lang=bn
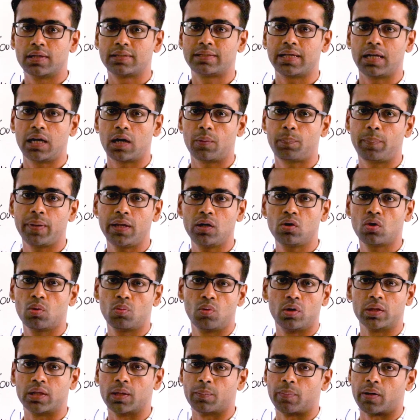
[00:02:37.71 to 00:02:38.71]
সেলের পিণ্ড
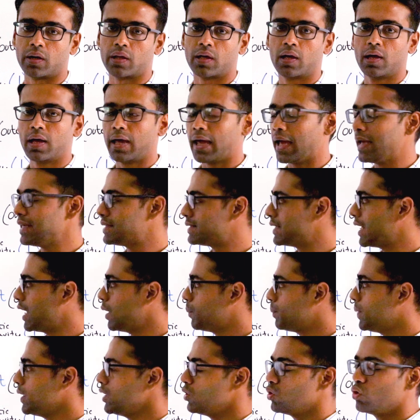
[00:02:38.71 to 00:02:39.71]
বলতে পারি এই সেল
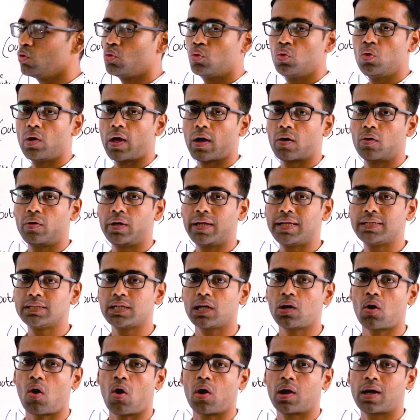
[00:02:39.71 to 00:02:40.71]
পিণ্ডগুলো এখন
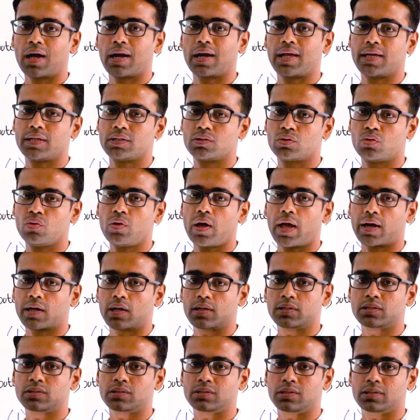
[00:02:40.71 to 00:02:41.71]
নিজের অর্গানাইজড হয়ে একটা